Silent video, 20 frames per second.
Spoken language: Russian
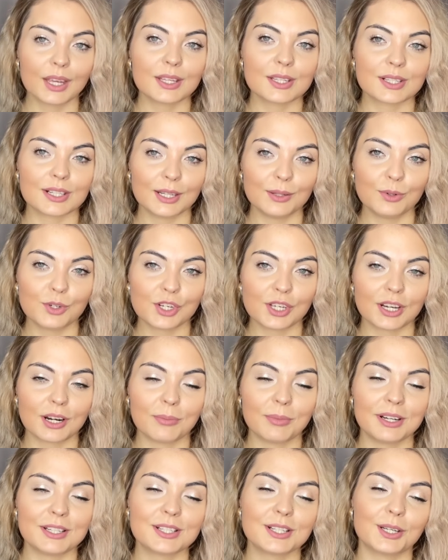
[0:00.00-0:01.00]
Следующий
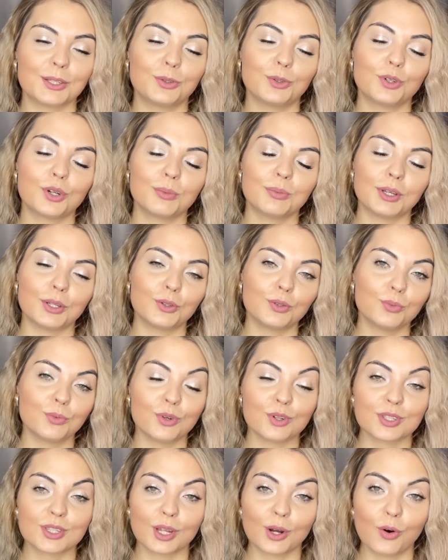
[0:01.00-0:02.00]
аромат, с которым, я
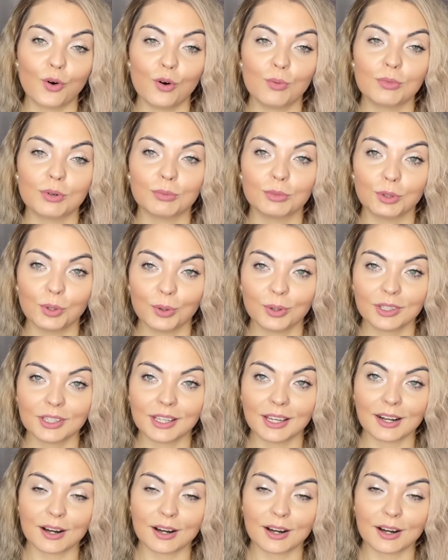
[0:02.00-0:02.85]
думаю, знакомы многие.